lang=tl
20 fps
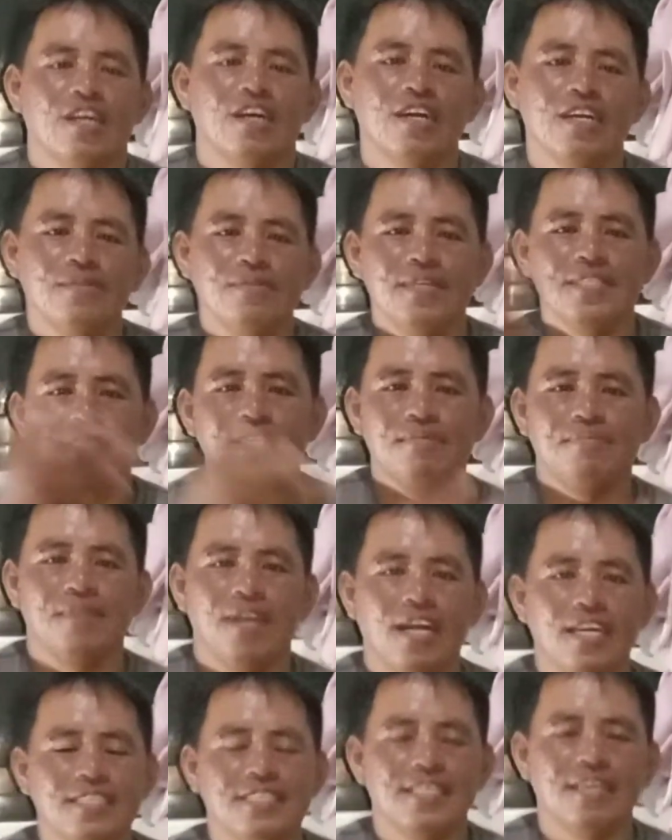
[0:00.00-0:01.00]
Okay, what's up
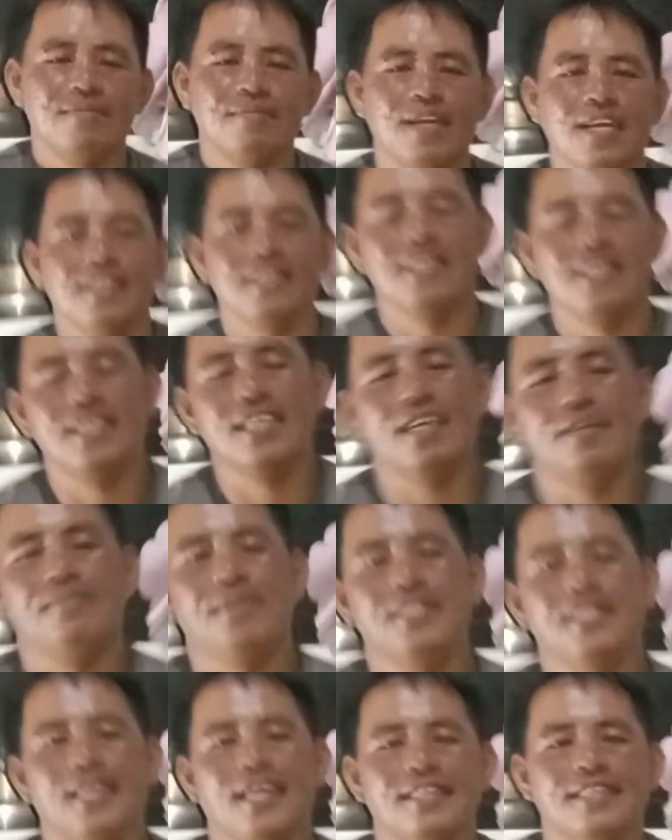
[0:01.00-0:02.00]
guys? Ang magandang gabi
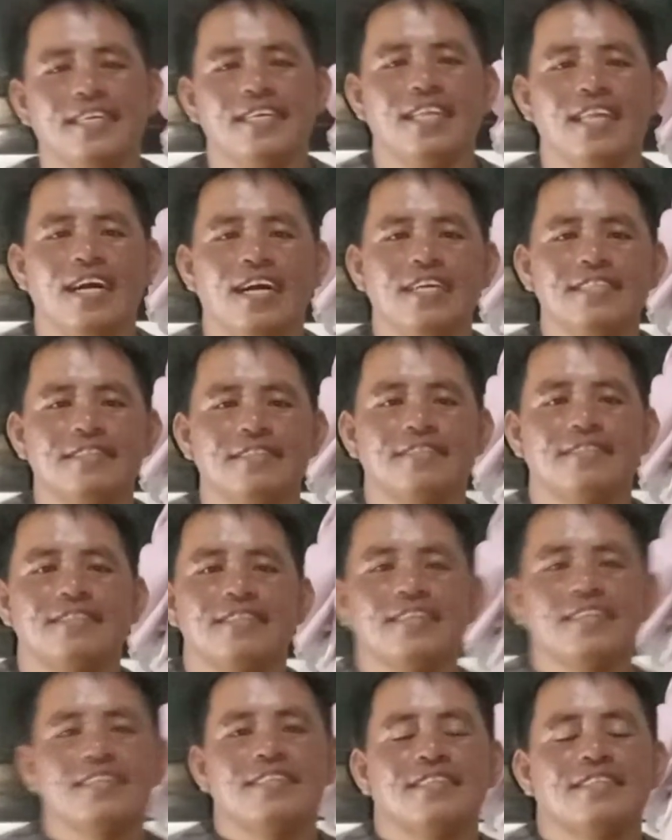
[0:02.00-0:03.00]
sa ating lahat.
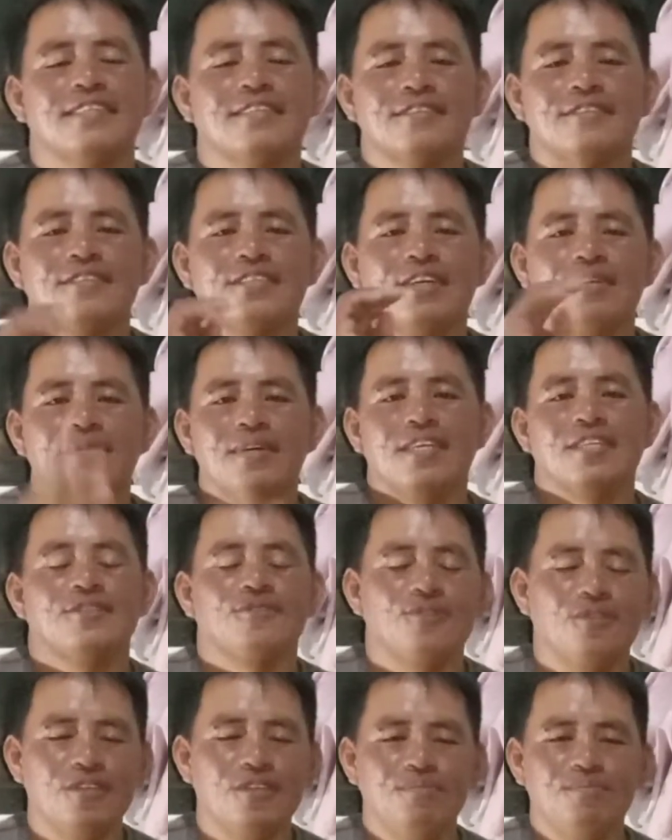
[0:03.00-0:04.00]
Sa mga
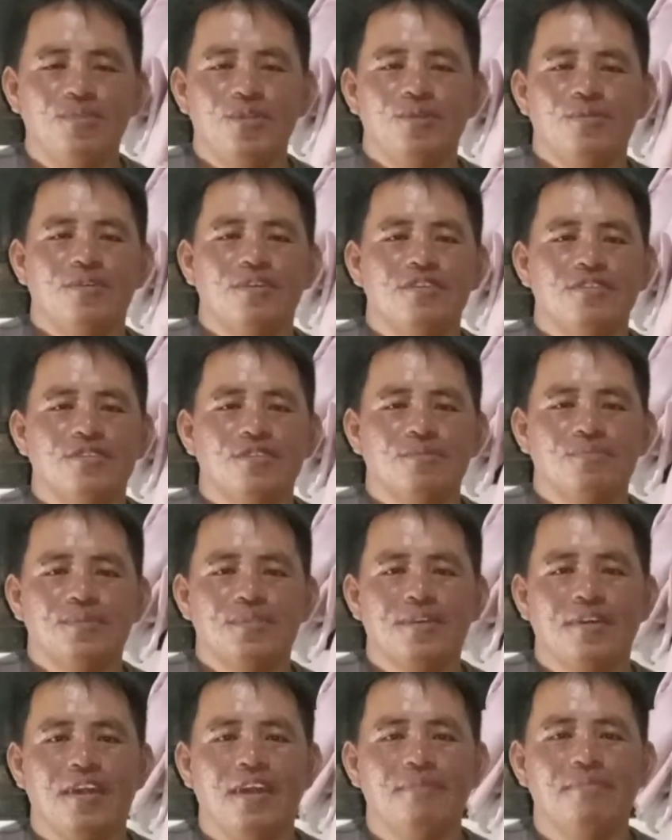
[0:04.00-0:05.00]
solid viewers,
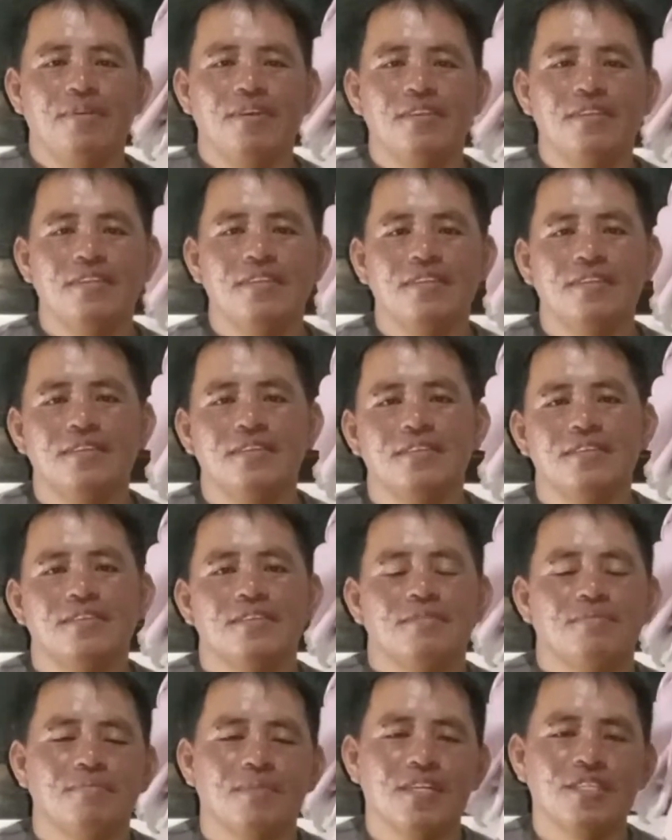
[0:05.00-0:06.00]
subscriber,
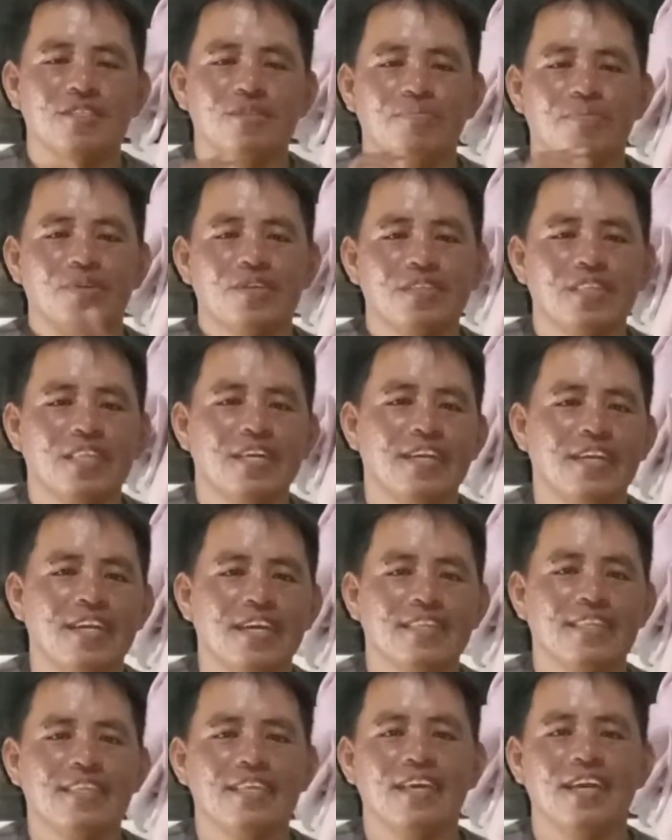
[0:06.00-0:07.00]
mga supporter
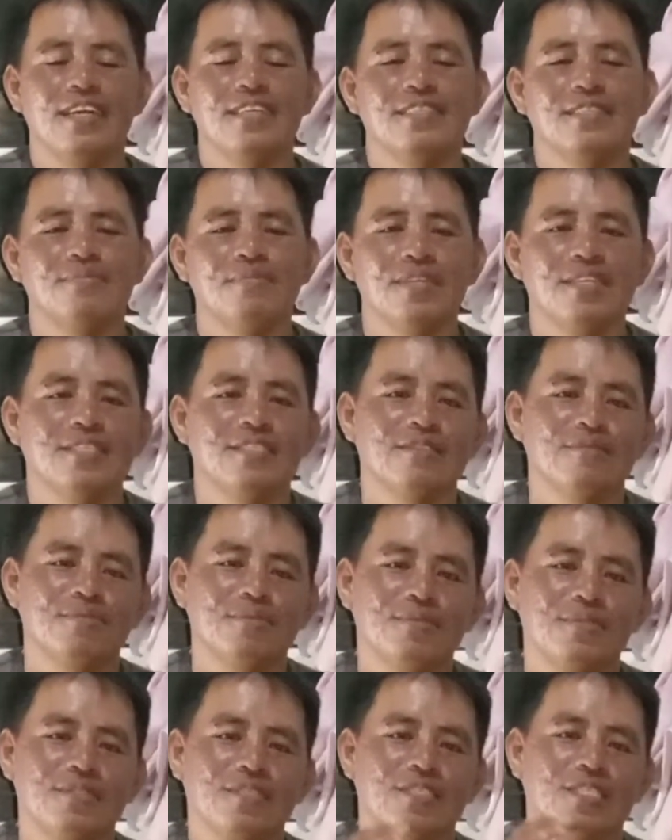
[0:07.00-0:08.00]
natin guys, mga
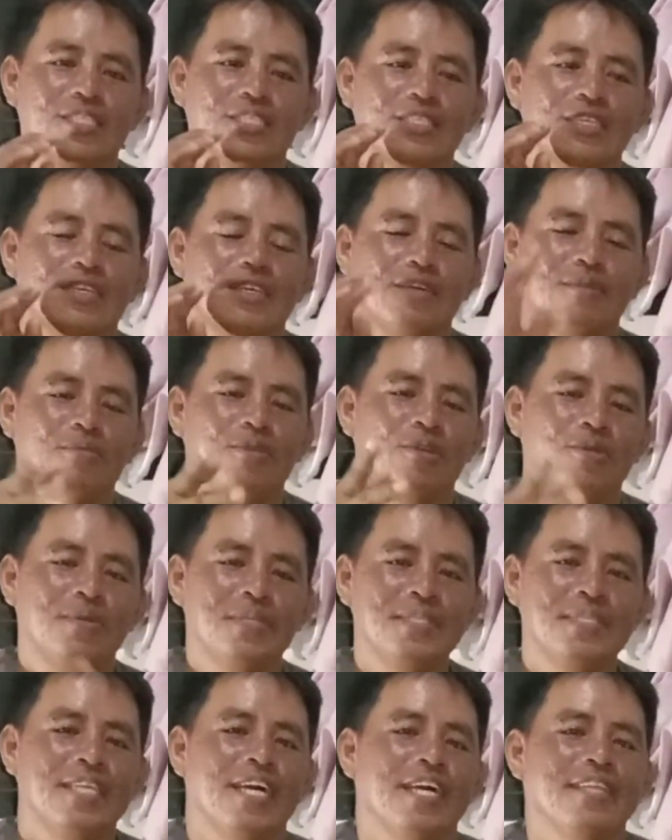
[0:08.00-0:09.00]
subs
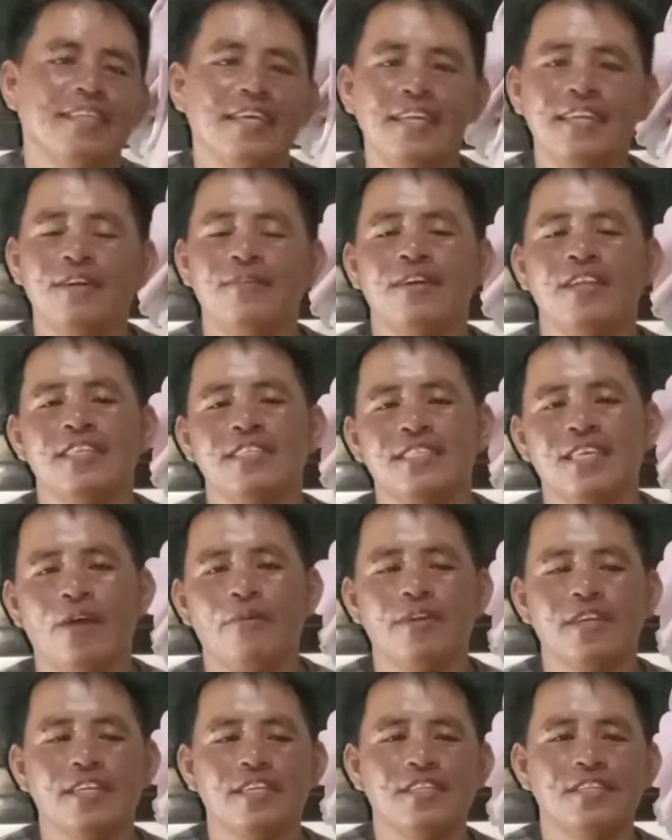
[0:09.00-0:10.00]
viewers natin na walang
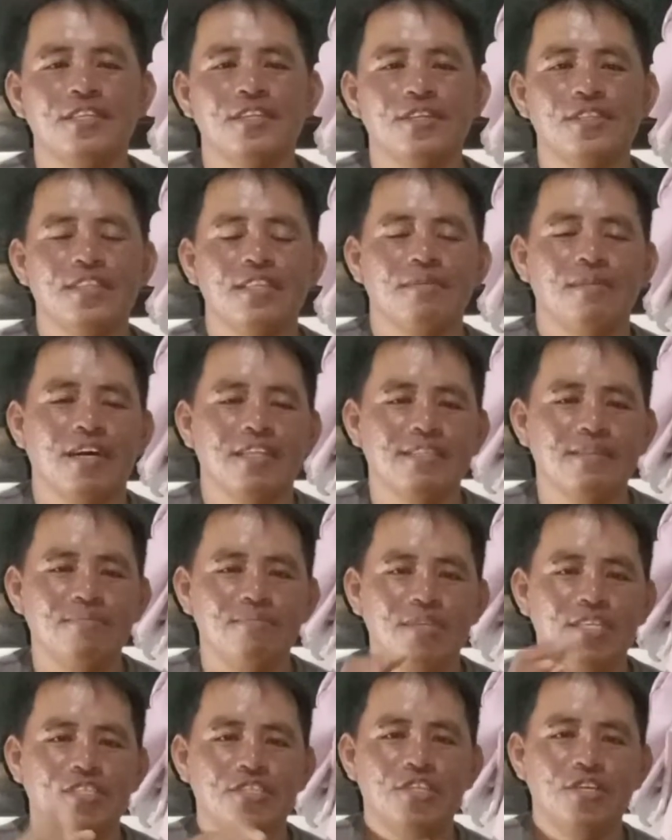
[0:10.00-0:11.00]
sawang nanonood ng
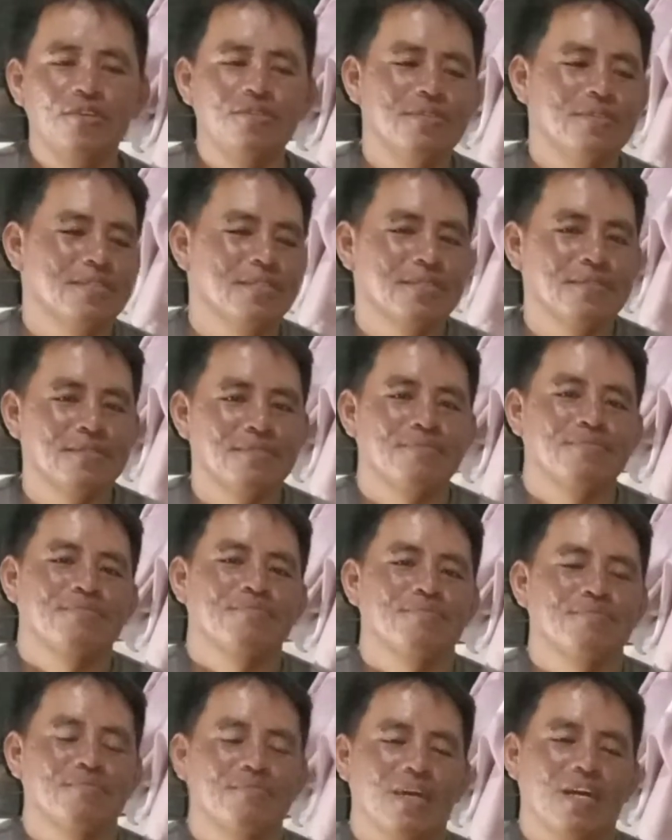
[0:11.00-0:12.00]
ating video.
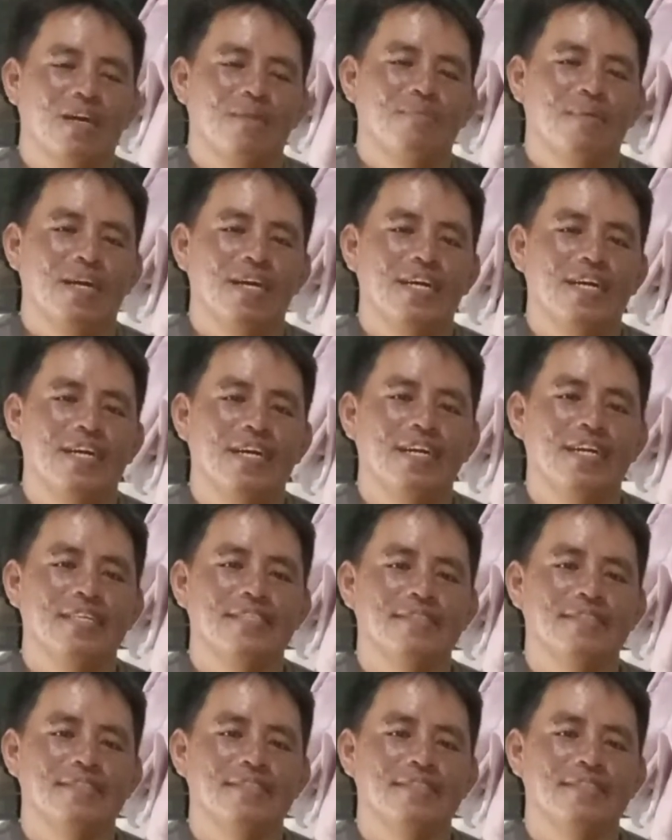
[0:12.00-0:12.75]
Uh, mga,